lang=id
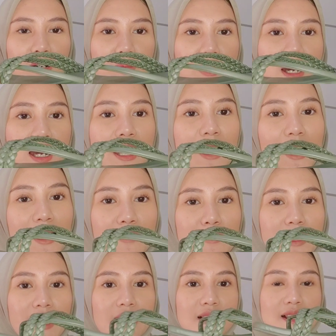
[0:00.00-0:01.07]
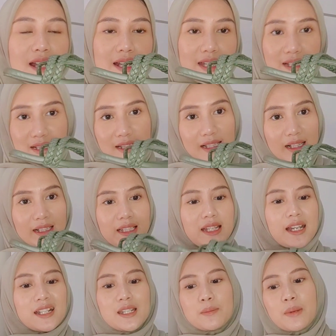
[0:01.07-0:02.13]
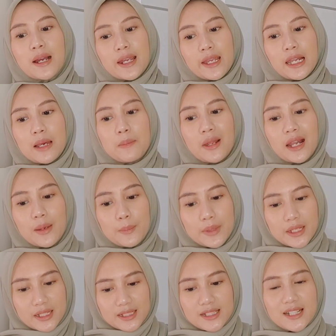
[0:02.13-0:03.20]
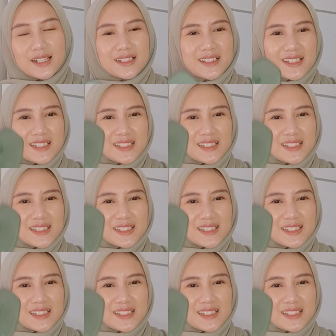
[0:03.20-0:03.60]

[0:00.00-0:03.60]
nggak bakalan bikin sakit ketika dipakai lama-lama dan